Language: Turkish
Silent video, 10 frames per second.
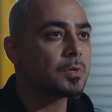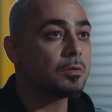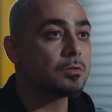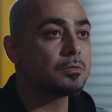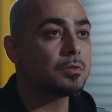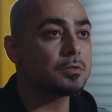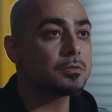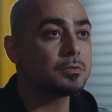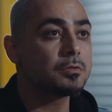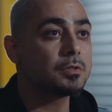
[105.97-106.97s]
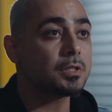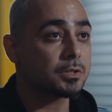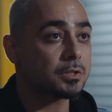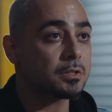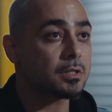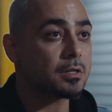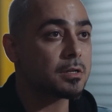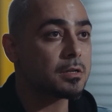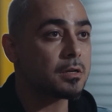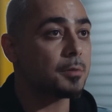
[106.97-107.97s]
14 yaşında
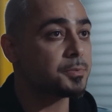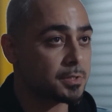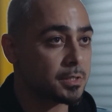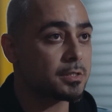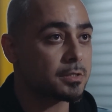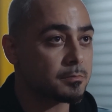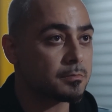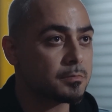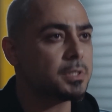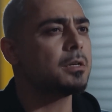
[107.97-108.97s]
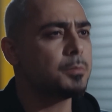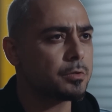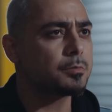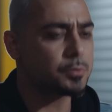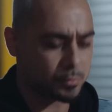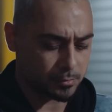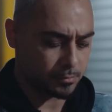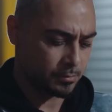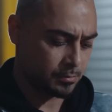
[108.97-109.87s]
hapse girdim. Niye biliyor musun?